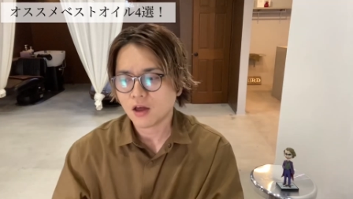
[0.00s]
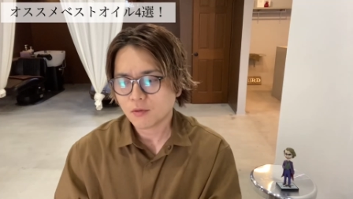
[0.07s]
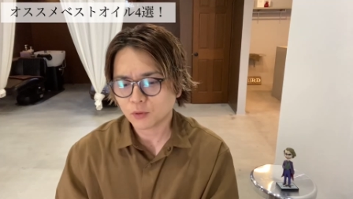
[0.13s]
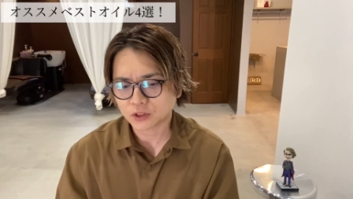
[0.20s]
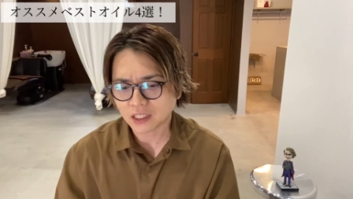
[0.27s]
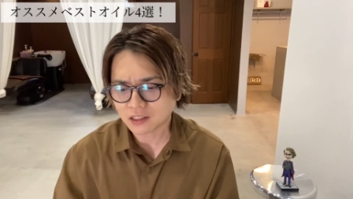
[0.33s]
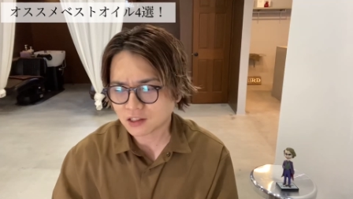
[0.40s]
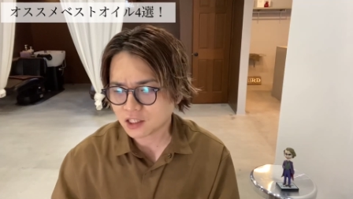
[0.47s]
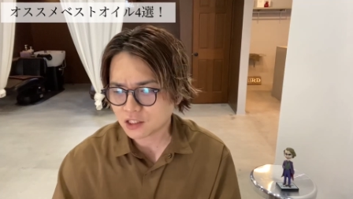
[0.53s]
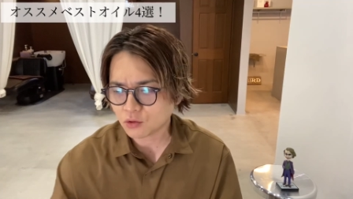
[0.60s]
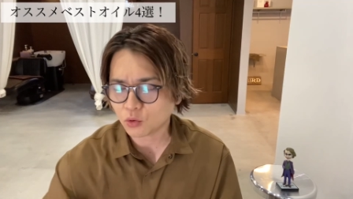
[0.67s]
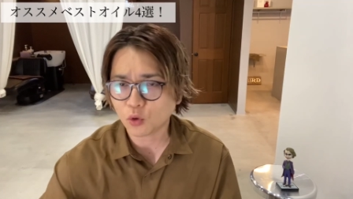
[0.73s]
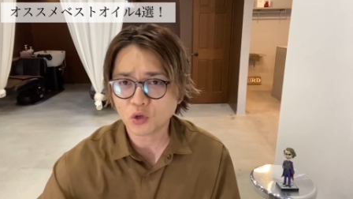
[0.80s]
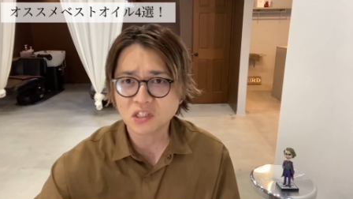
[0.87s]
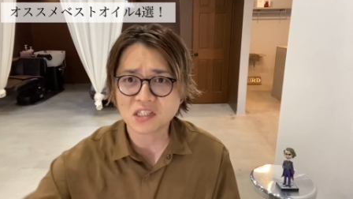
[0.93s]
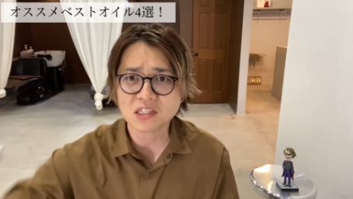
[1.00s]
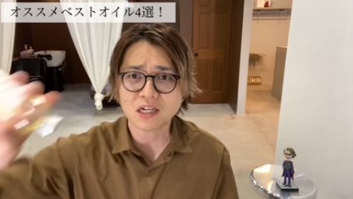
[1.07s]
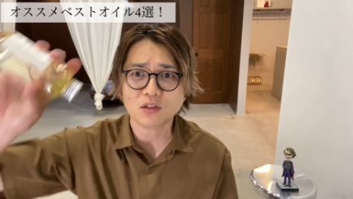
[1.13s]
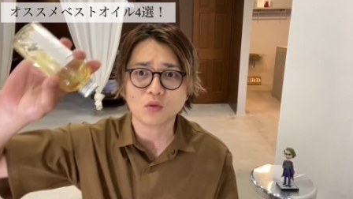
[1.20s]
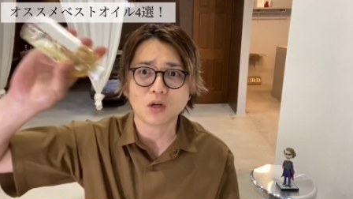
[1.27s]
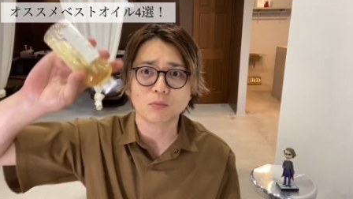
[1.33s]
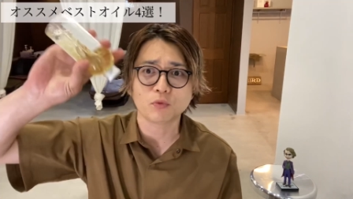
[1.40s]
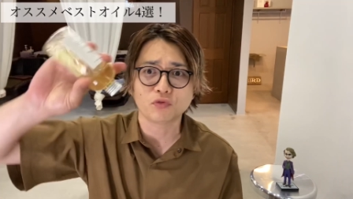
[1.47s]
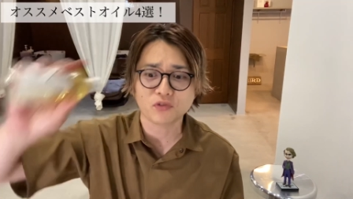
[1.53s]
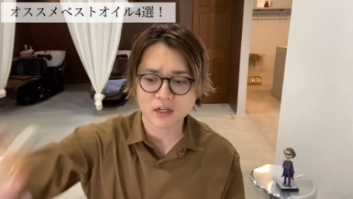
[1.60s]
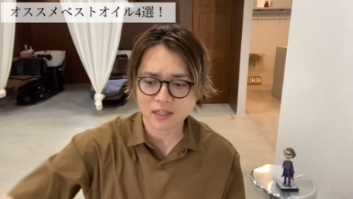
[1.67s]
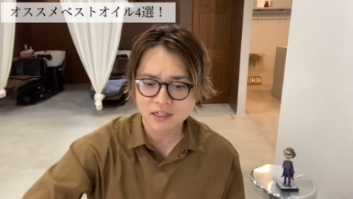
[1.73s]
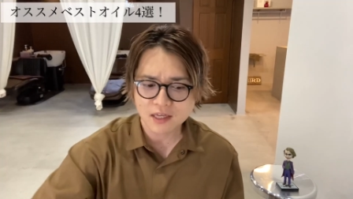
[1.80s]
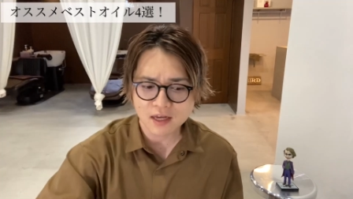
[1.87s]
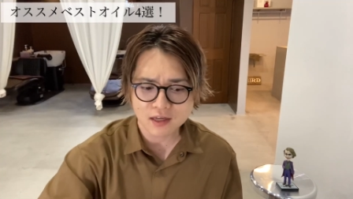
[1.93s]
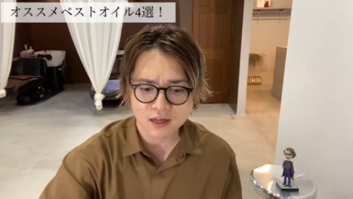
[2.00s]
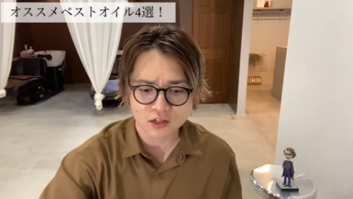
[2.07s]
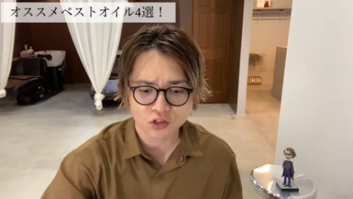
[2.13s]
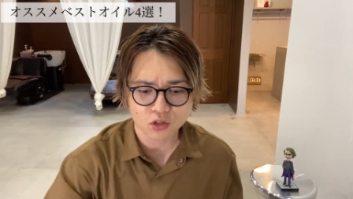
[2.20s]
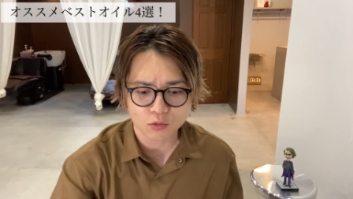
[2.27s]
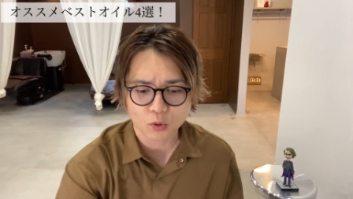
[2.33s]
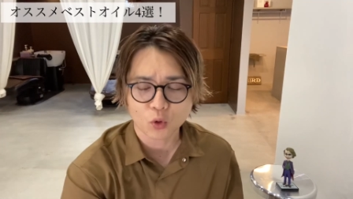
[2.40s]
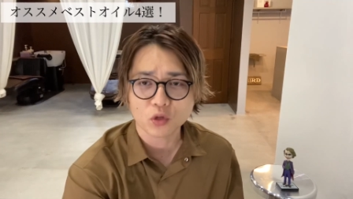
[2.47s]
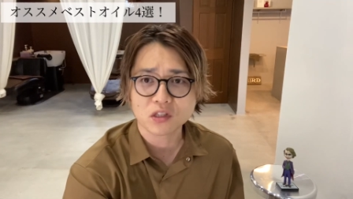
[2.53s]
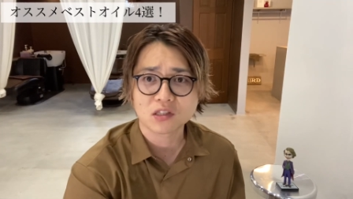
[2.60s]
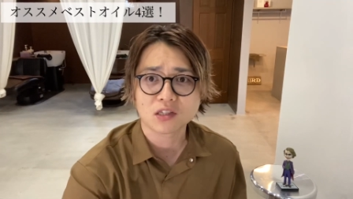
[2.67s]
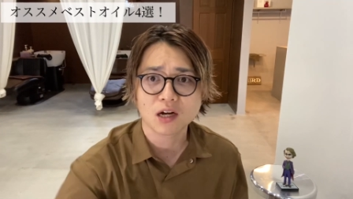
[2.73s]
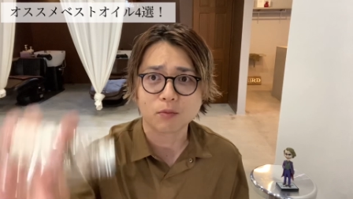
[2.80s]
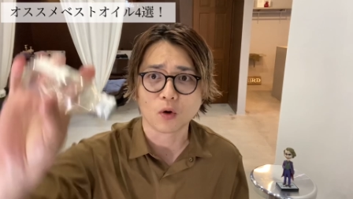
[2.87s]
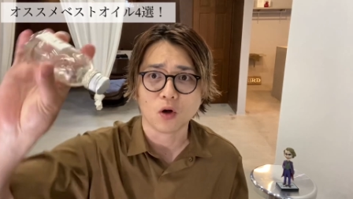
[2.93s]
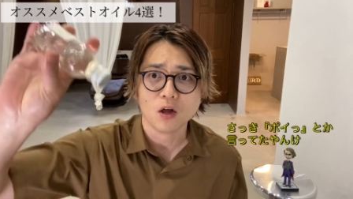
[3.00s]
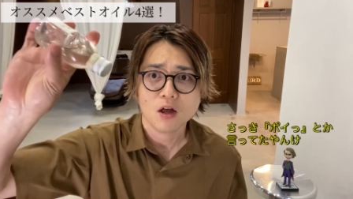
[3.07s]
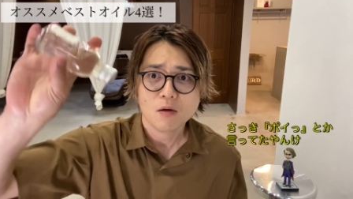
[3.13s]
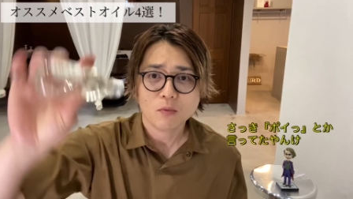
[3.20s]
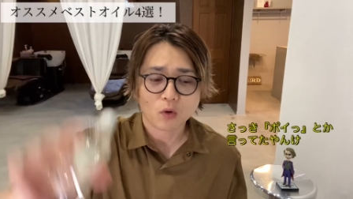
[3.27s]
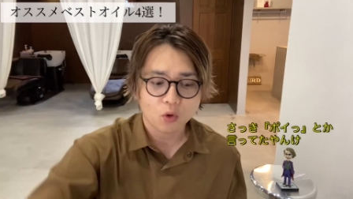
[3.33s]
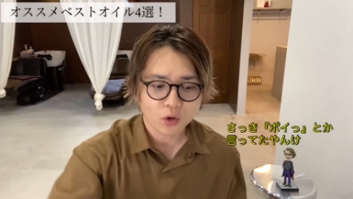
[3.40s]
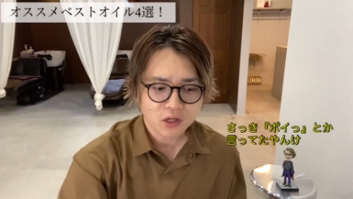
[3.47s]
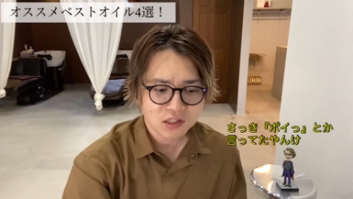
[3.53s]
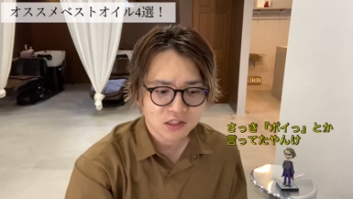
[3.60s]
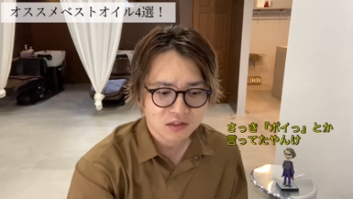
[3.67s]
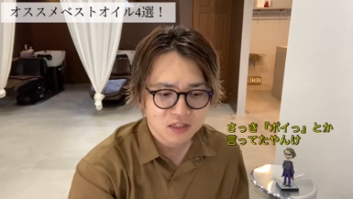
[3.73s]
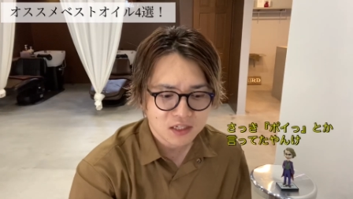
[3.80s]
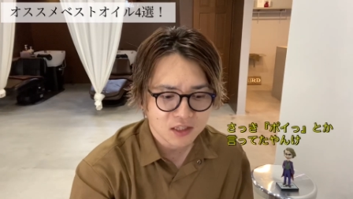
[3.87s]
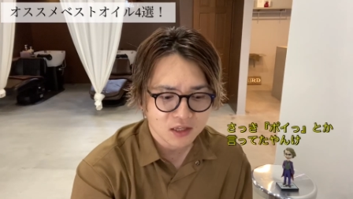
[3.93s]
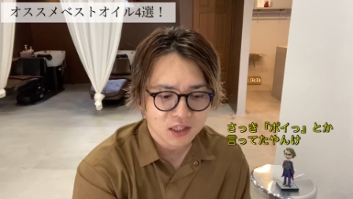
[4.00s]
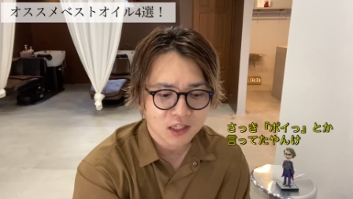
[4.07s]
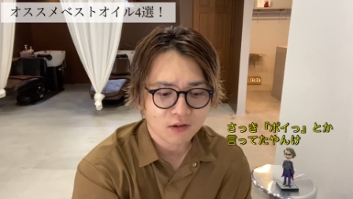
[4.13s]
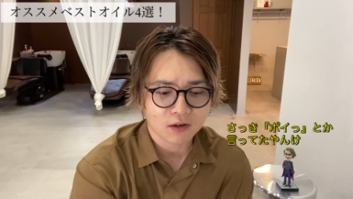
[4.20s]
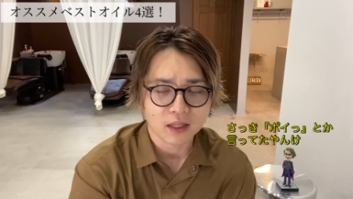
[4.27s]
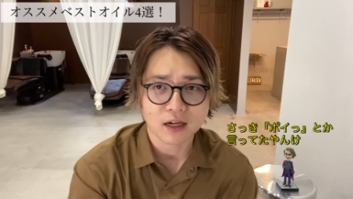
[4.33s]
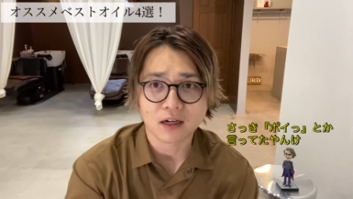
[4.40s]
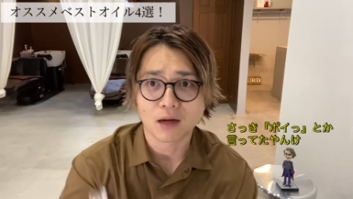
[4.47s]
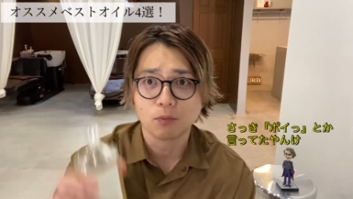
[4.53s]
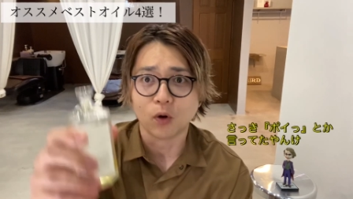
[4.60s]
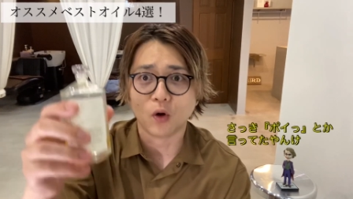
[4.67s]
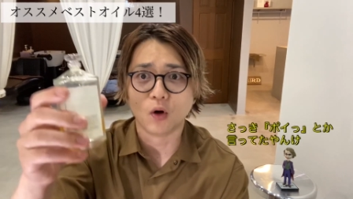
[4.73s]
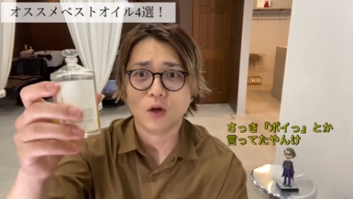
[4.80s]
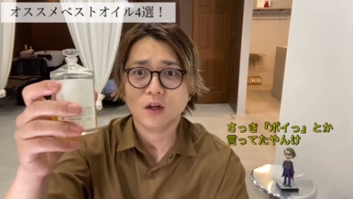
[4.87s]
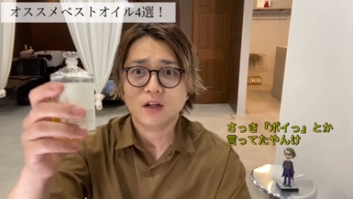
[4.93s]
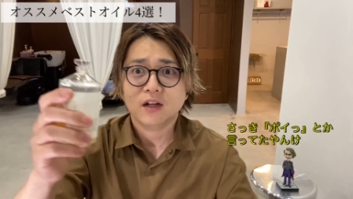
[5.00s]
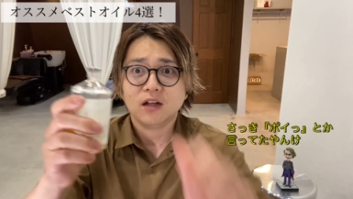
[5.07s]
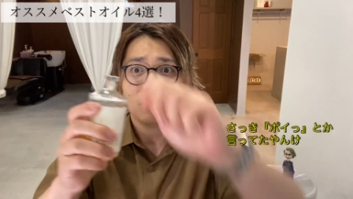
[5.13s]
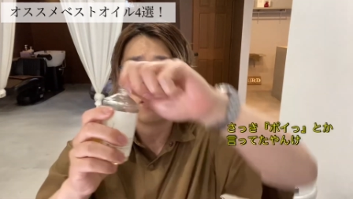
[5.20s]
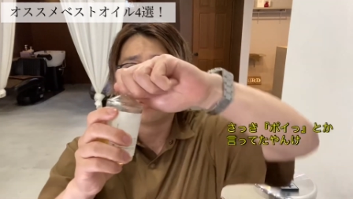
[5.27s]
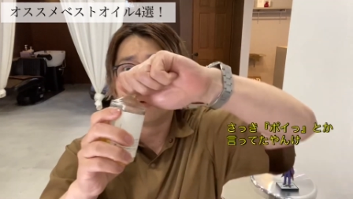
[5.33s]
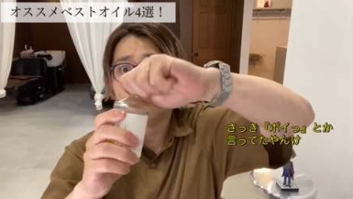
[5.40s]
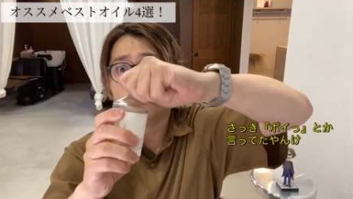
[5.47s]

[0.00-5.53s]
もうさっきのこいつらとかも振らなきゃいけないでしょ。もうこいつらもうこいつに至ってはなんかもうこ